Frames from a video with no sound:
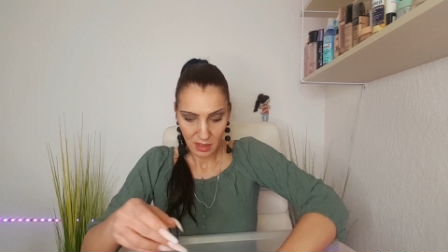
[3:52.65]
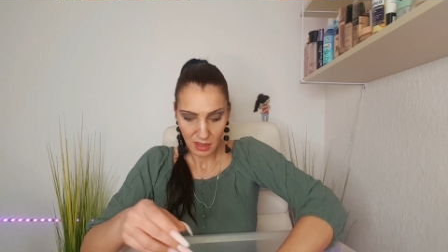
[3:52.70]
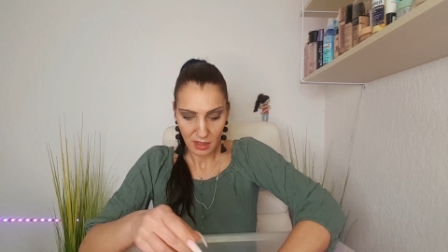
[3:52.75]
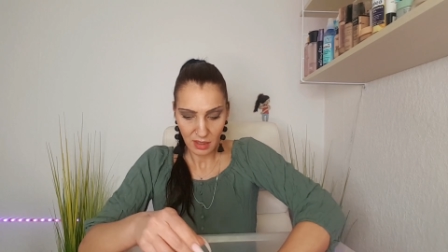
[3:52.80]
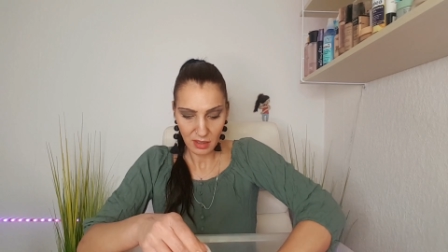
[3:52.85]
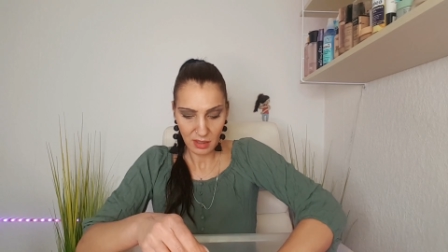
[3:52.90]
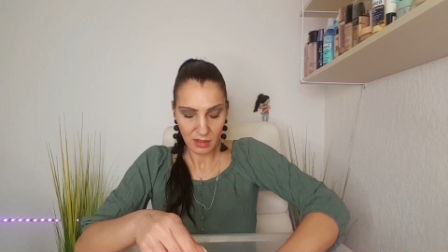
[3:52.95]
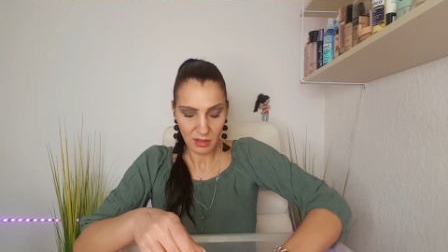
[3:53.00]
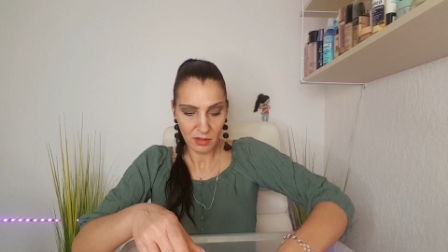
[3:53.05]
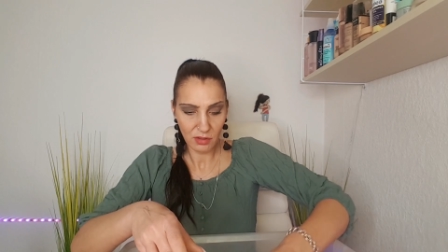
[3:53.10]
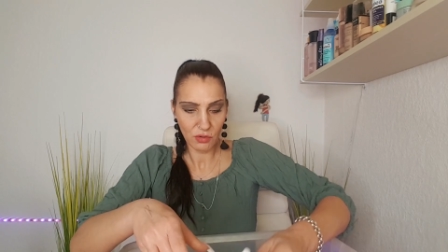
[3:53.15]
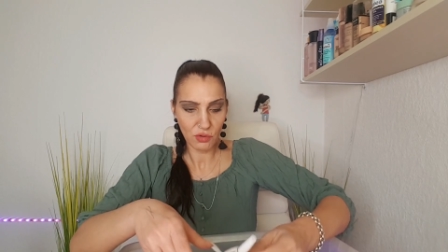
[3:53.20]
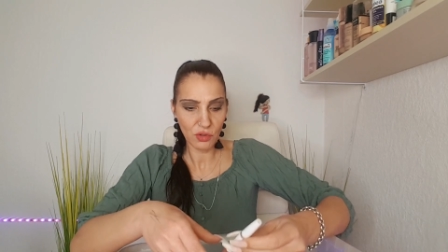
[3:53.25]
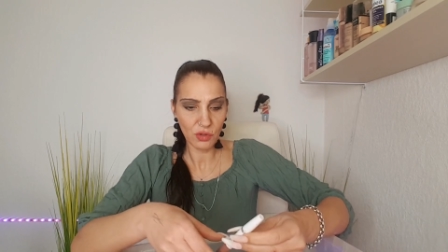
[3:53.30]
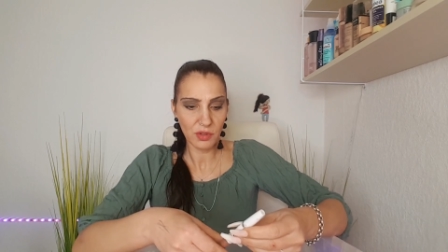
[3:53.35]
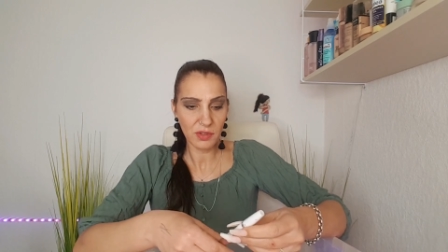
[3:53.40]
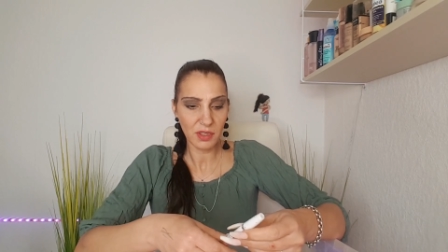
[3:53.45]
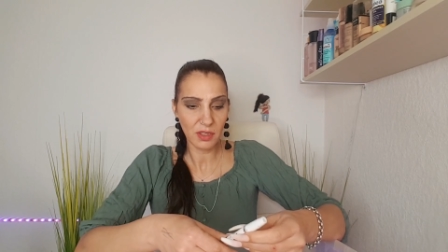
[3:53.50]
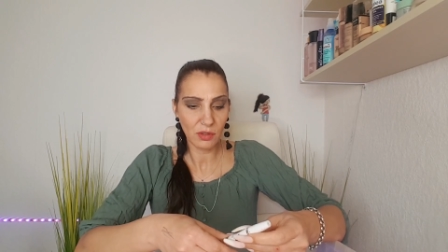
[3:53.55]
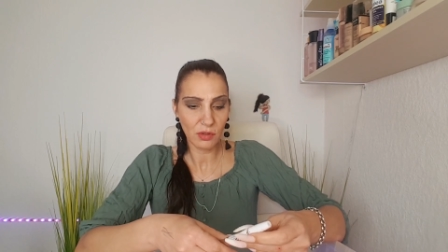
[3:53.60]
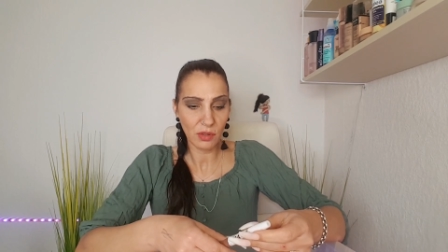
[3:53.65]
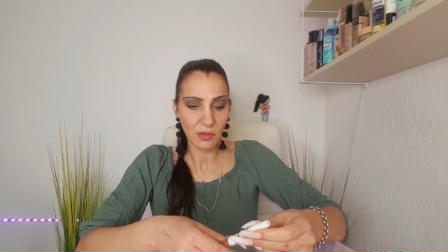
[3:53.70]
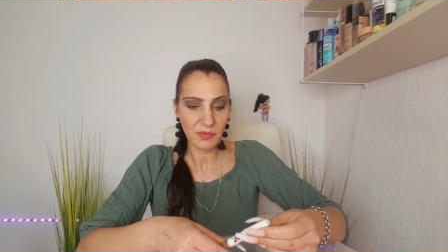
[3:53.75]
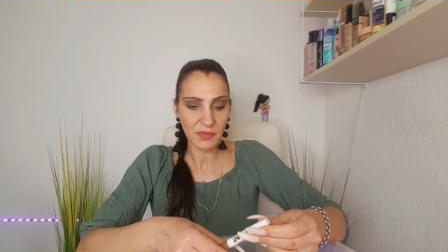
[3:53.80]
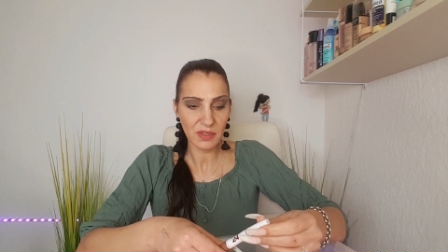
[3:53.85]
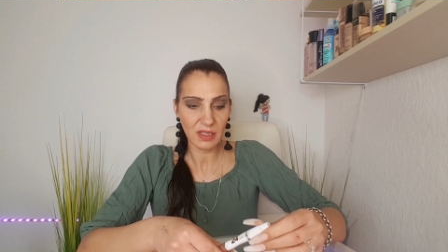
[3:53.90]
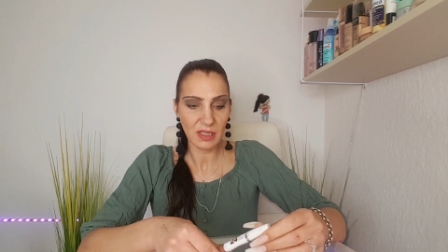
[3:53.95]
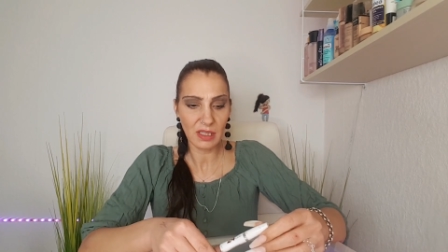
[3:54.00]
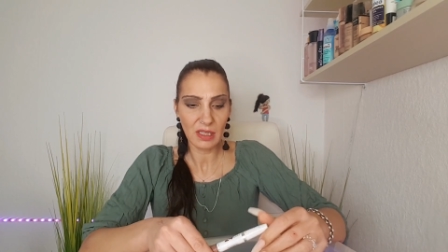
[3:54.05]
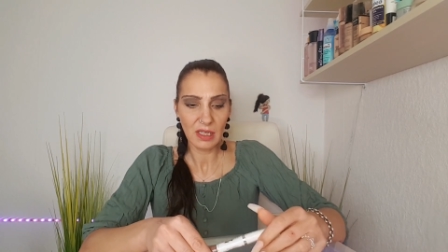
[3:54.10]
äh,
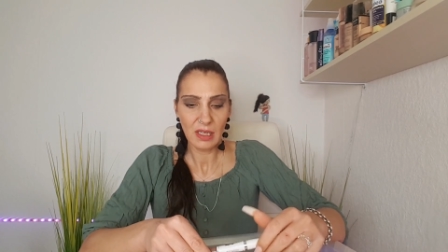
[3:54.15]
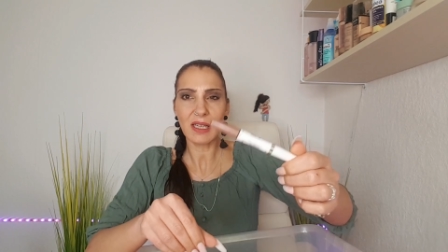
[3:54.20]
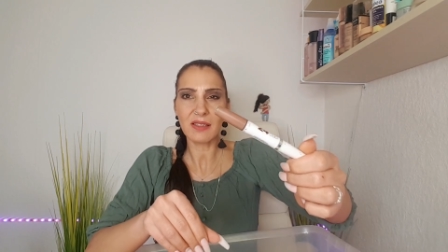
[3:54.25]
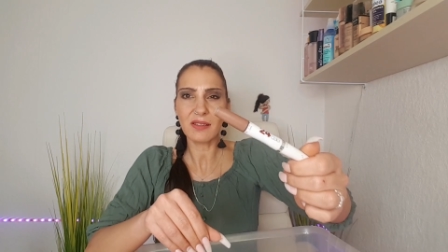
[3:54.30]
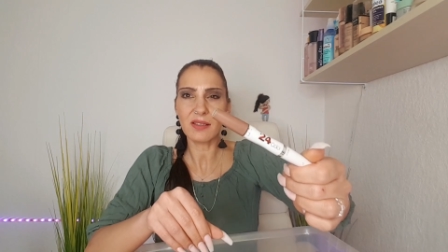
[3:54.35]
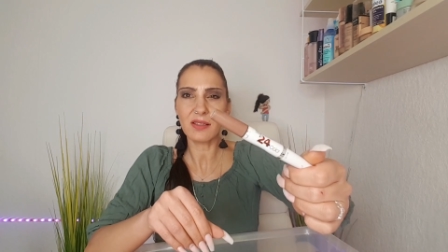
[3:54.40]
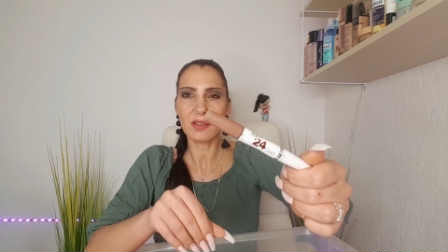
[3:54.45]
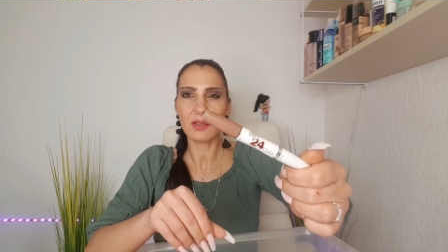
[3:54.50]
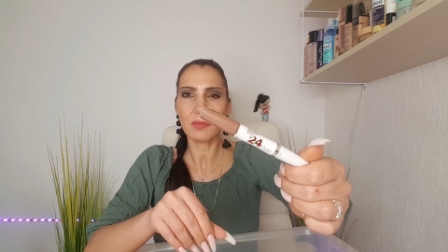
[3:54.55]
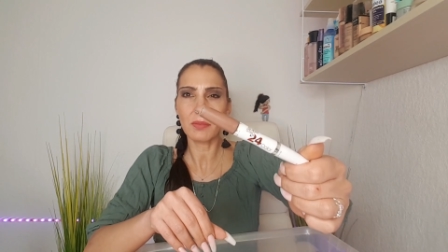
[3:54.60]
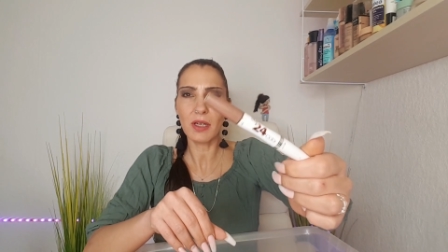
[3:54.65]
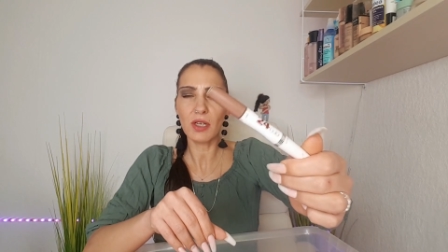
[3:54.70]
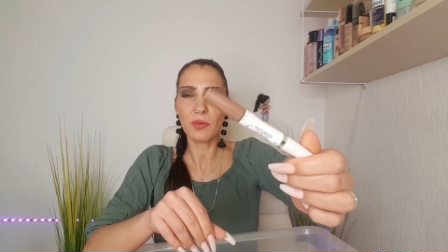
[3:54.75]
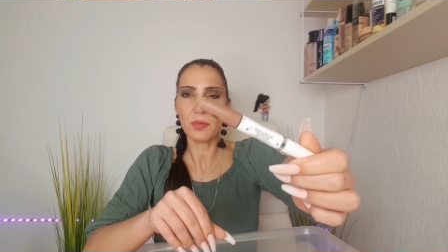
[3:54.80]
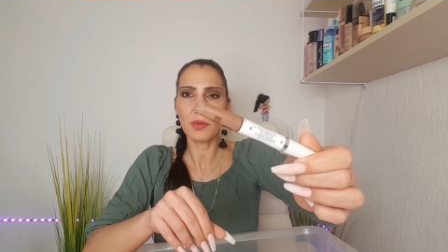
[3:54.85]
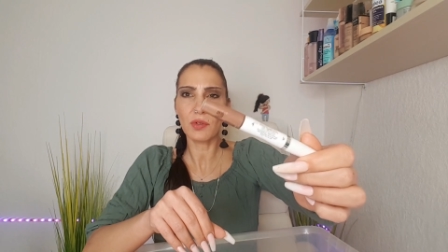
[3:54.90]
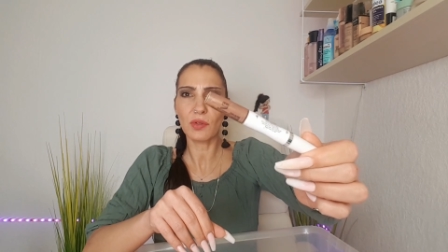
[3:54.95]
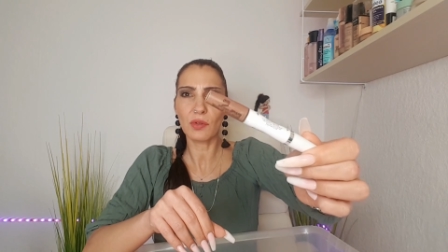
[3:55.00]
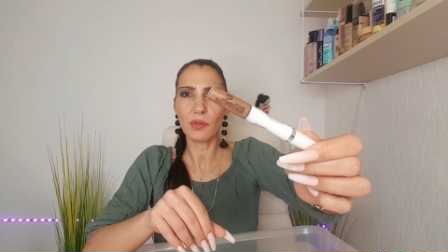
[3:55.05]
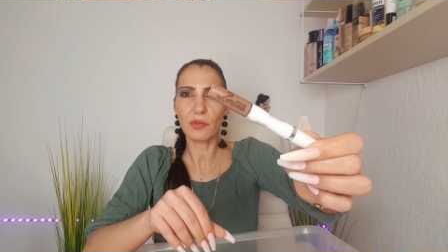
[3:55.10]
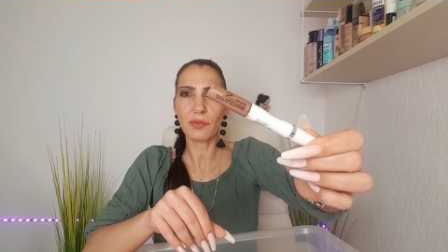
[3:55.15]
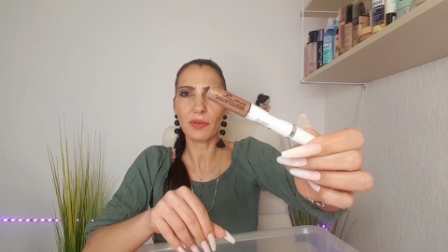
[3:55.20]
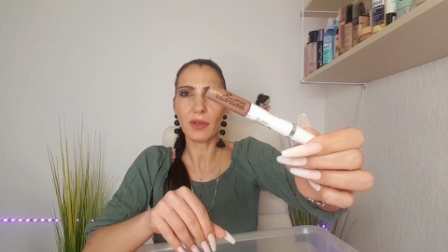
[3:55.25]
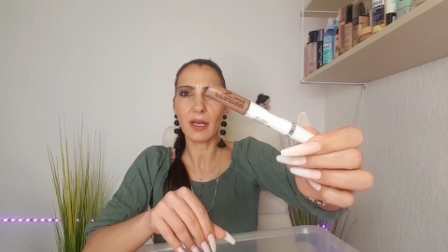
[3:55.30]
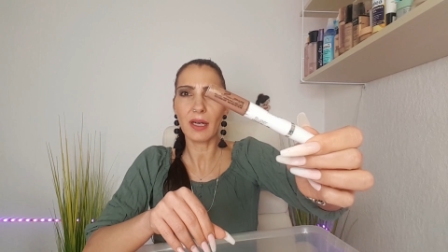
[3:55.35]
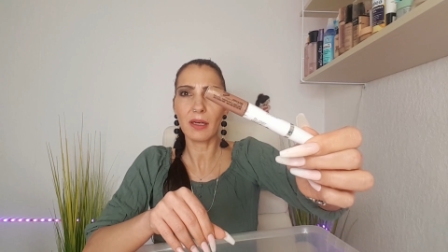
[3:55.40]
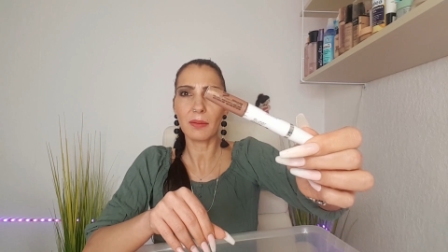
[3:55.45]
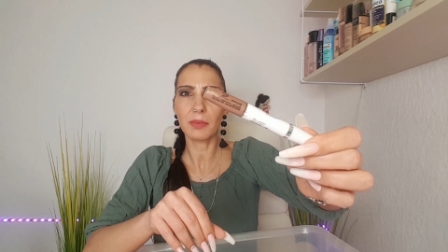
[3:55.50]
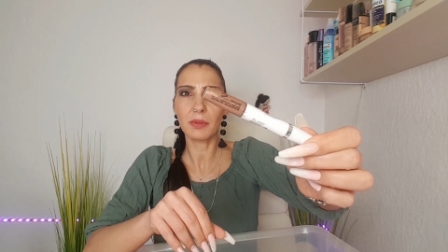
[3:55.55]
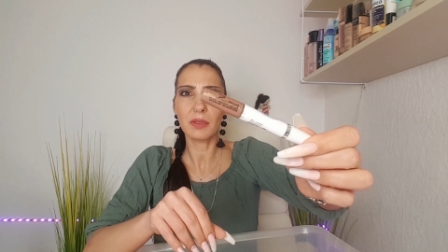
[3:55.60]
Tschüssikowski. Das ist zum Beispiel so eine
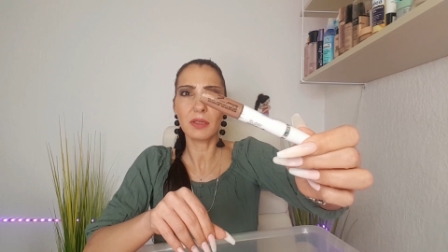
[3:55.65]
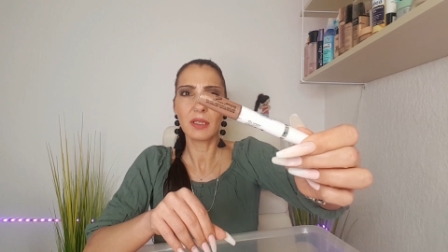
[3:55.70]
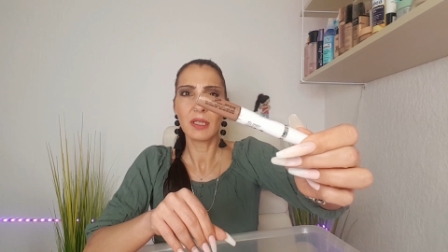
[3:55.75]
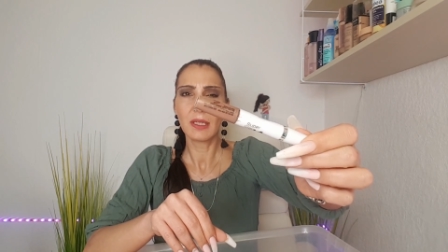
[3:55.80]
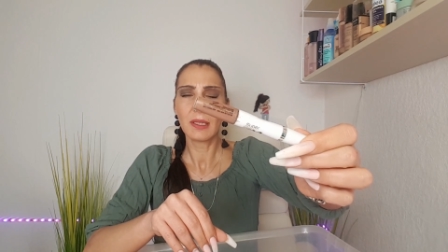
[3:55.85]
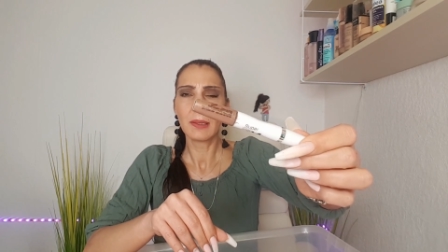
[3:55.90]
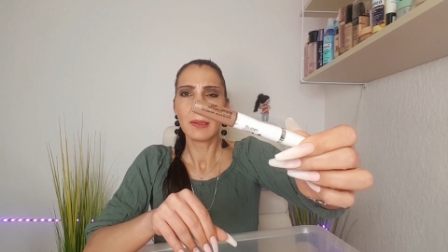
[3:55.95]
Farbe,